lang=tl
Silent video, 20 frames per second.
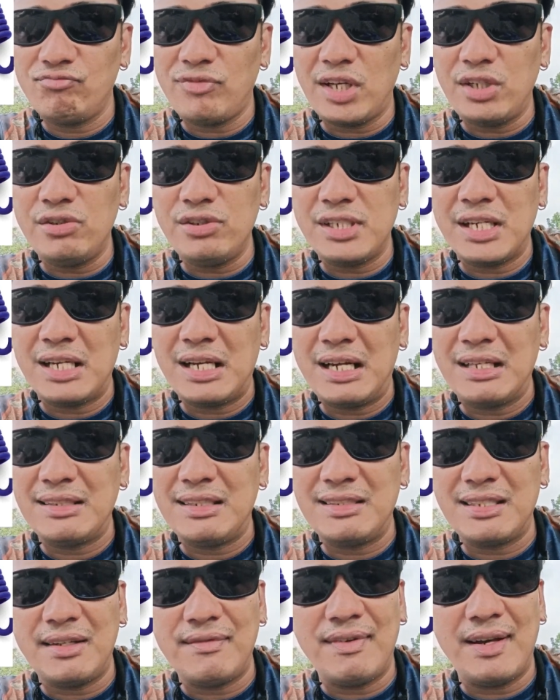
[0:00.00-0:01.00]
ano niya ang
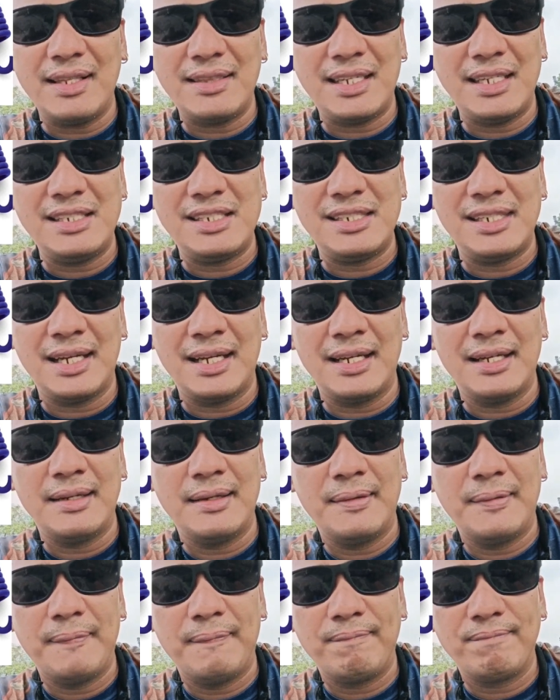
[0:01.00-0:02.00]
disadvantage niya
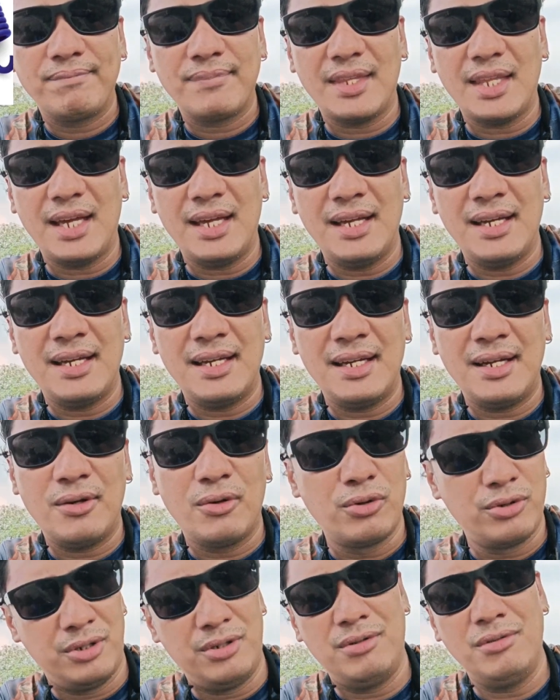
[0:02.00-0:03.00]
uh,
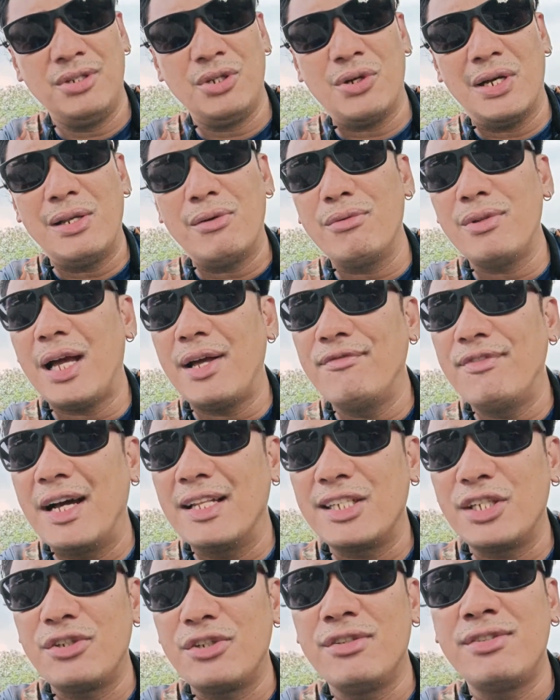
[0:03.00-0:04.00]
or hindi ko alam kung
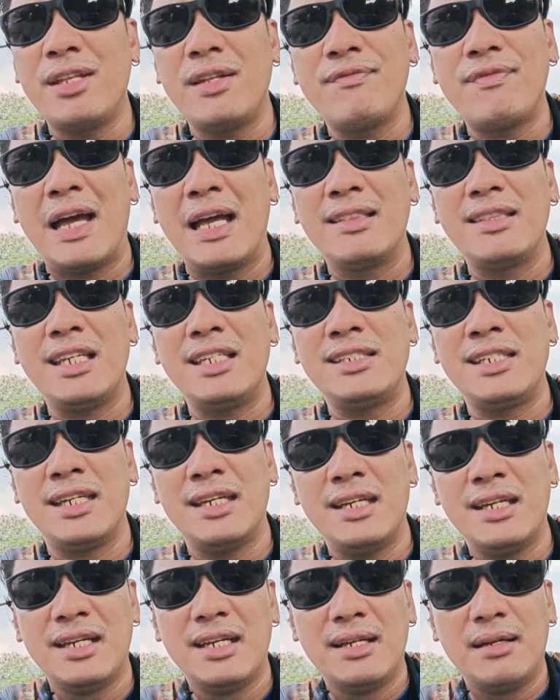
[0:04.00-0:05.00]
advantage or disadvantage eh
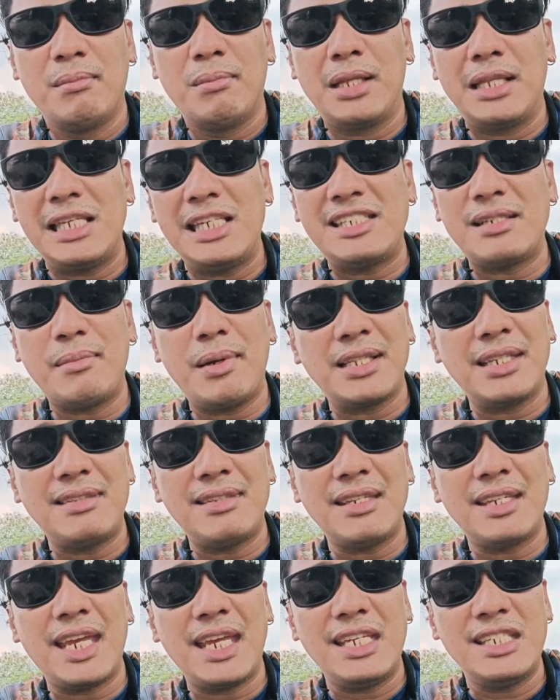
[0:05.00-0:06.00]
madali siya
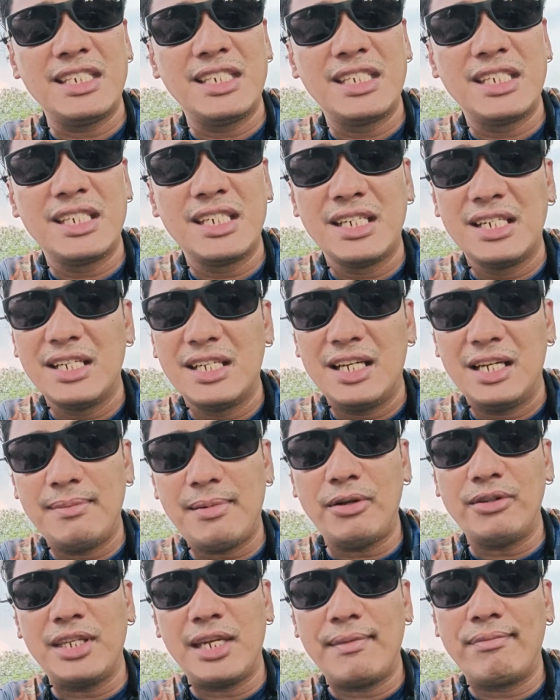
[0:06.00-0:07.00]
mag-disengage
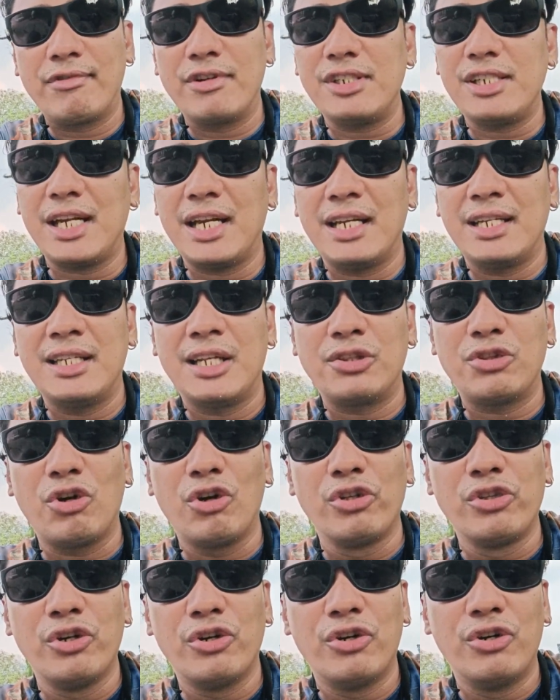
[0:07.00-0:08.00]
diba drive ko siya ng
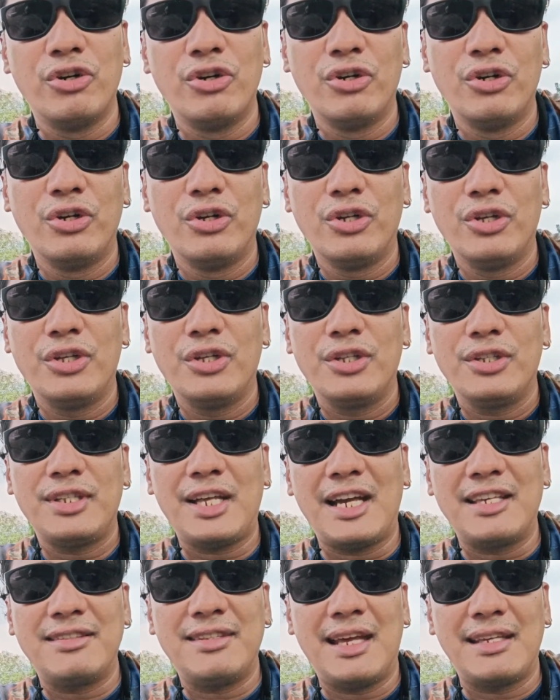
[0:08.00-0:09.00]
todo
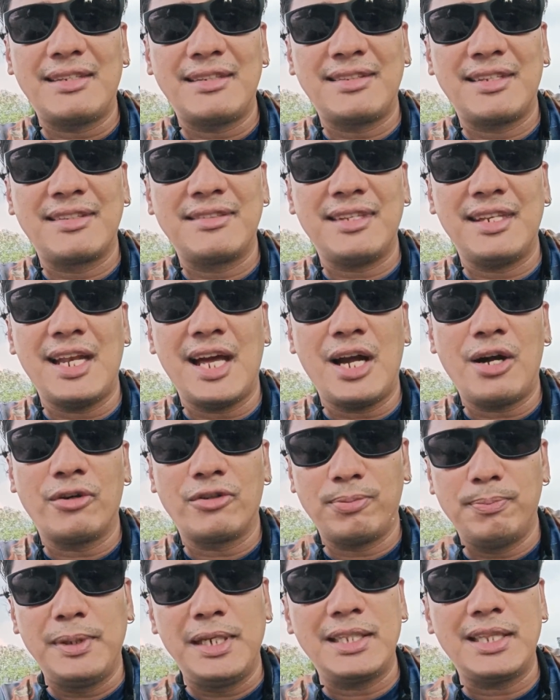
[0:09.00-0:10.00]
tapos nasa 60 na ako
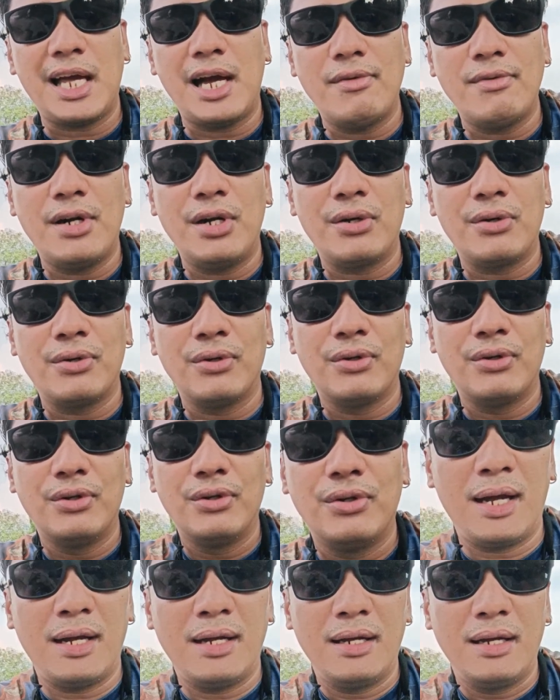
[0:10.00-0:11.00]
so binitawan ko
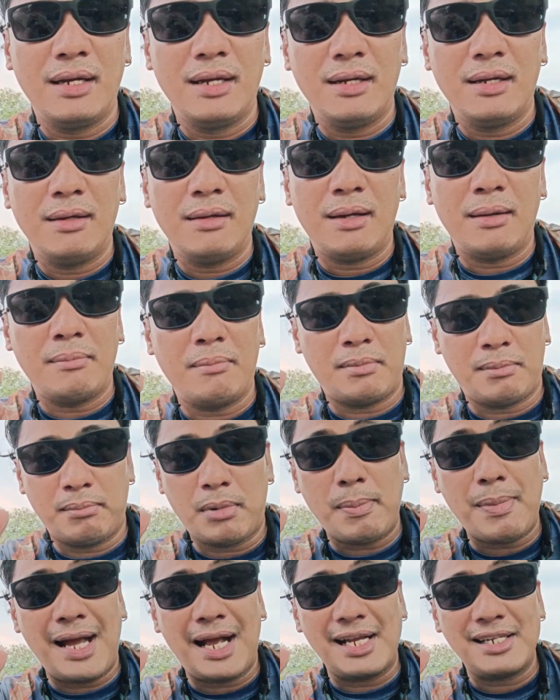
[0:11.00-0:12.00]
uh,
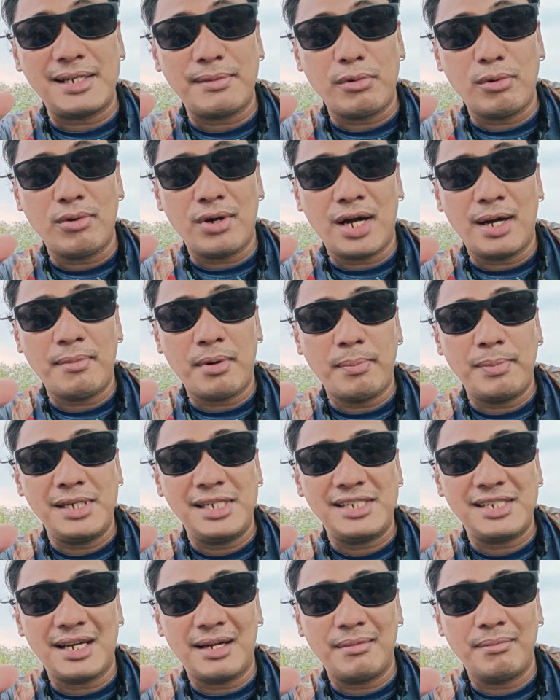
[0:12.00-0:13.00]
mabagal siya bumuka
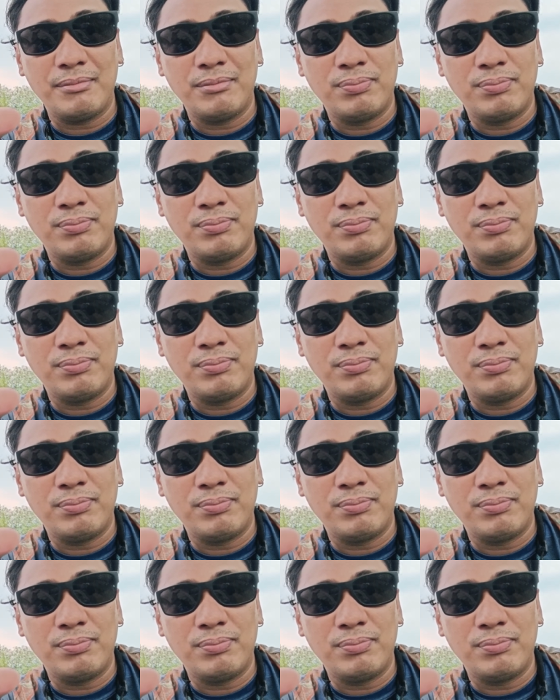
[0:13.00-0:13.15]
mabilis siyang